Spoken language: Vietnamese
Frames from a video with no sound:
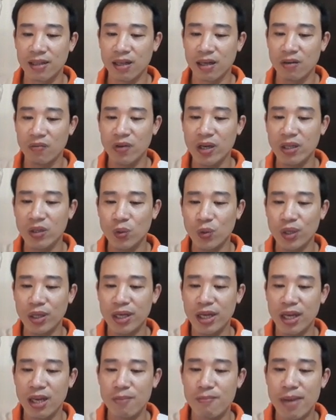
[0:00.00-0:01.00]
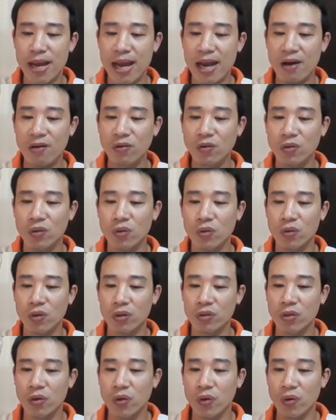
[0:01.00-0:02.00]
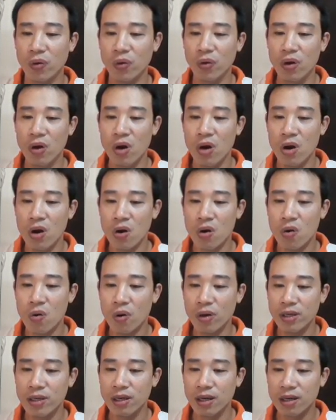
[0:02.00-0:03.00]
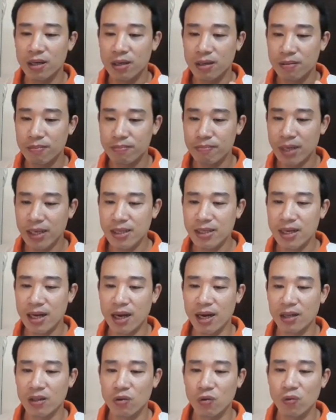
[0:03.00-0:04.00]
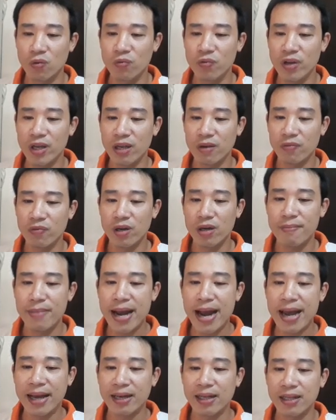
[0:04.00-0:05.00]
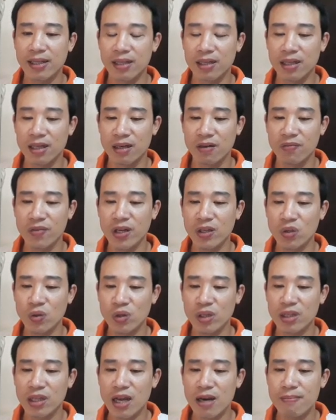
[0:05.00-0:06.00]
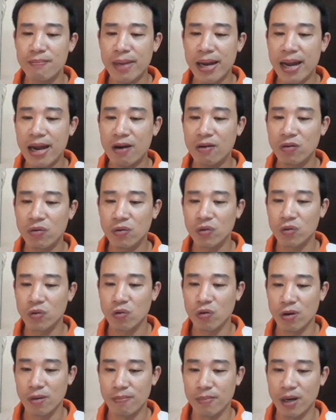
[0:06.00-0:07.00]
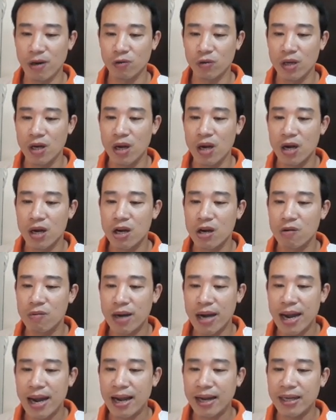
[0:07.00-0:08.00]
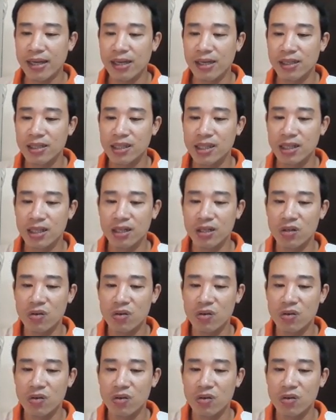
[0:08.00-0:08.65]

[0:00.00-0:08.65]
Tử vi tuổi Kỷ Mão thuộc thổ, có được bất ngờ thú vị với bạn. Tử vi tuổi Tân Mão thuộc mộc, không ai dự